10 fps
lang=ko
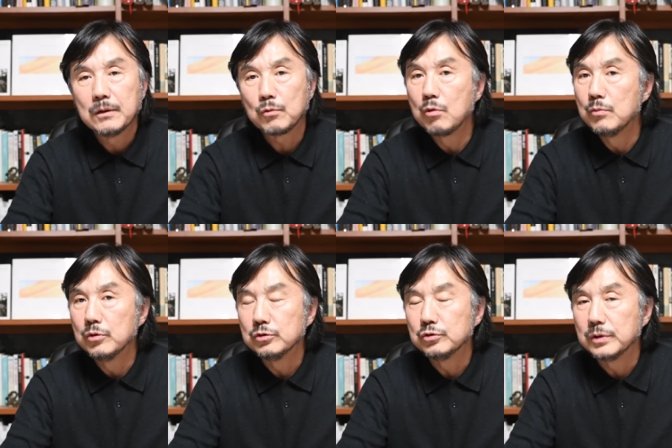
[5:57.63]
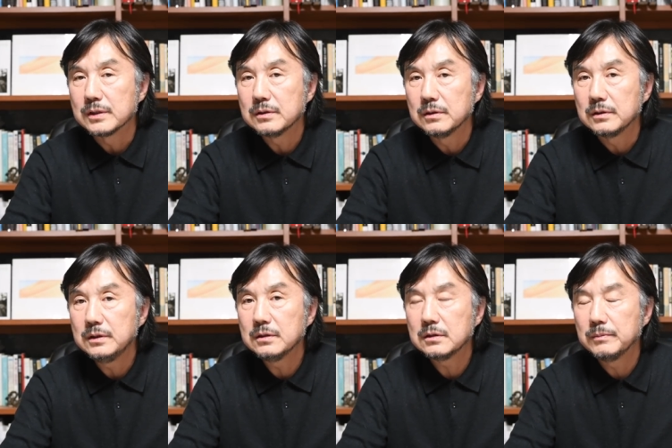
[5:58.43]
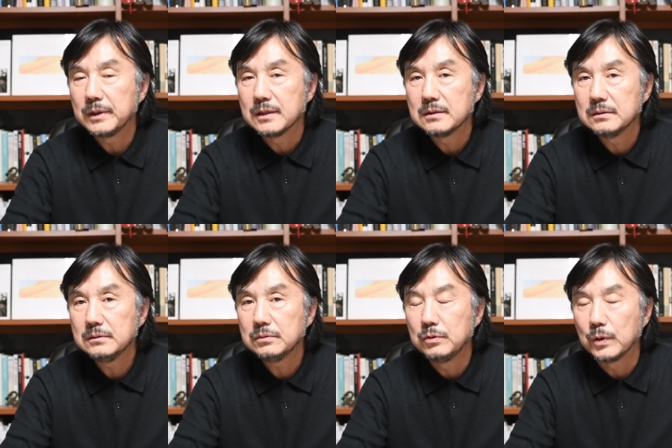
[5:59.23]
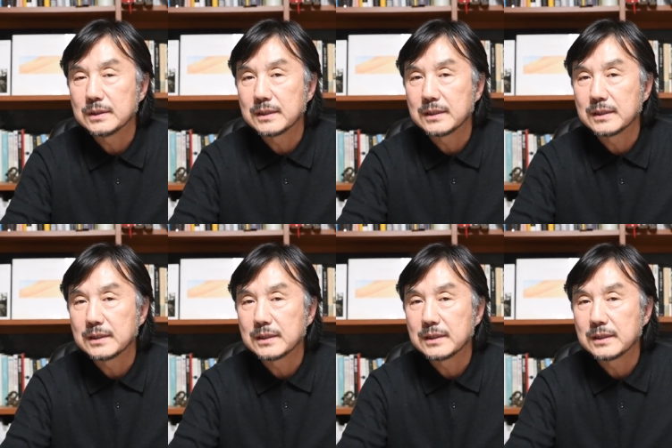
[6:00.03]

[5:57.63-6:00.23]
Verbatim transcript: 공무원 중에서 리더급에 계시는 훌륭한